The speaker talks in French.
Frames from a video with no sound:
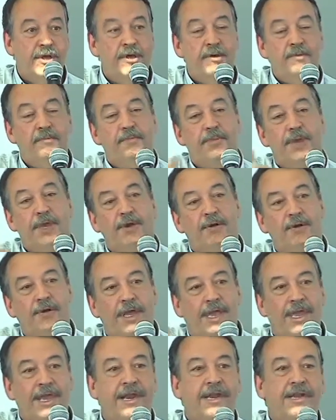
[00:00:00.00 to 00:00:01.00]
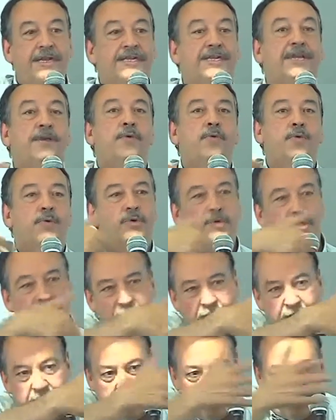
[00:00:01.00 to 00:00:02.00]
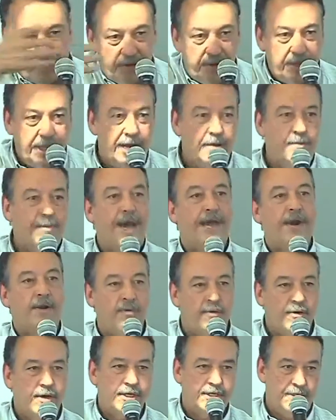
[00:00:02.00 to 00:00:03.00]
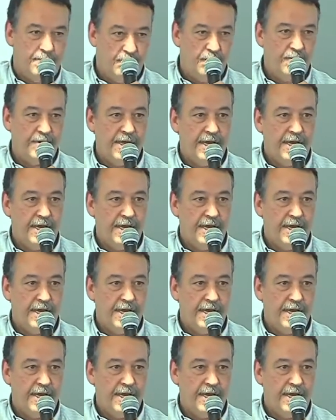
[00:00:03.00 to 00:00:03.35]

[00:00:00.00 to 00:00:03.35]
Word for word: Il y a eu certaines choses